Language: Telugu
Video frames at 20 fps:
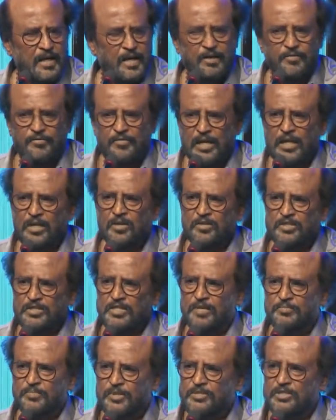ఆ ఫీలింగ్
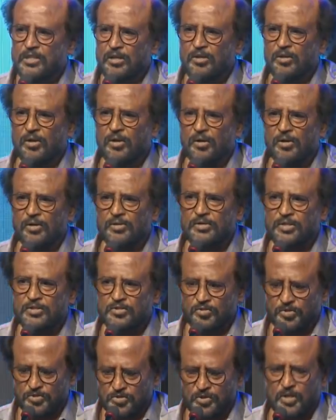వచ్చి ఈ పిక్చర్లో
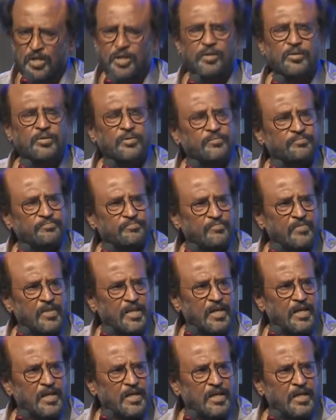తీసుకుని వచ్చున్నారు
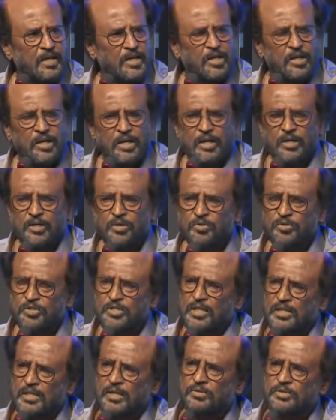
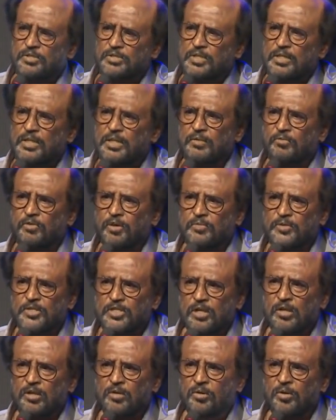యూజువల్గా వచ్చి ఒక
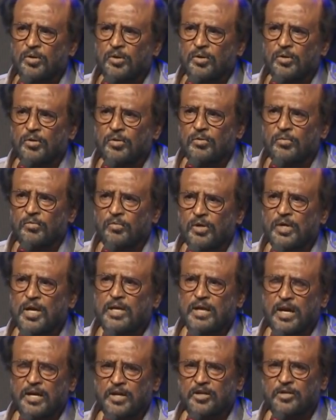పిక్చర్లో ఒక
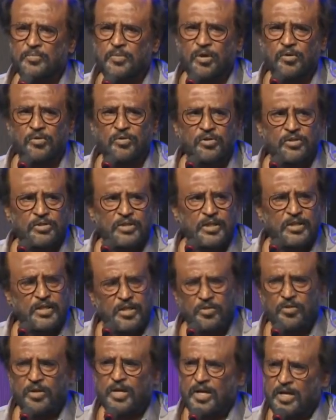క్యారెక్టర్ బాగుంటుంది
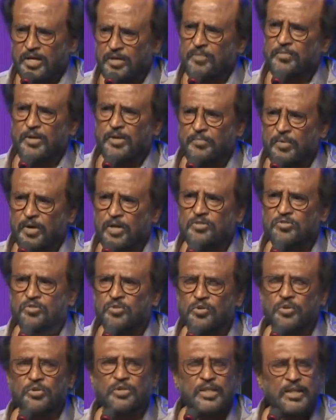హీరో క్యారెక్టర్ మీ ఇంపార్టెన్స్
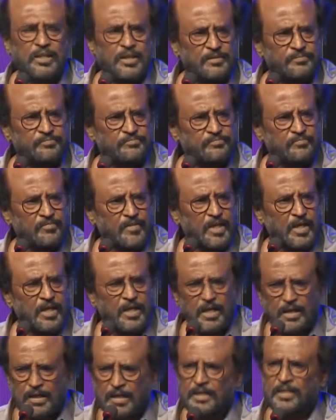ఉంటుంది
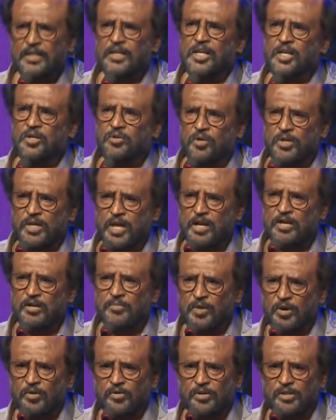లేదంటే ఇంకో
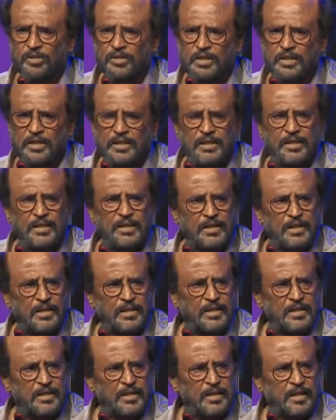క్యారెక్టర్ బాగుంటుంది
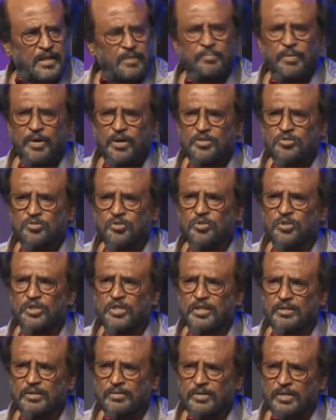ఇంపార్టెన్స్
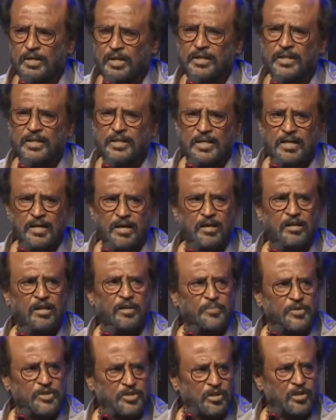ఉంటుంది కానీ కాలా
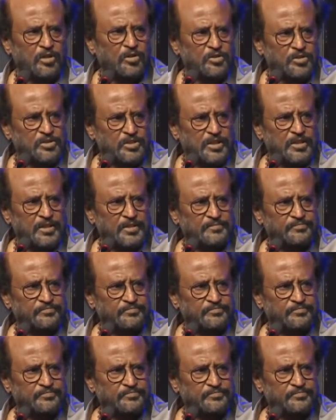పిక్చర్లో వచ్చి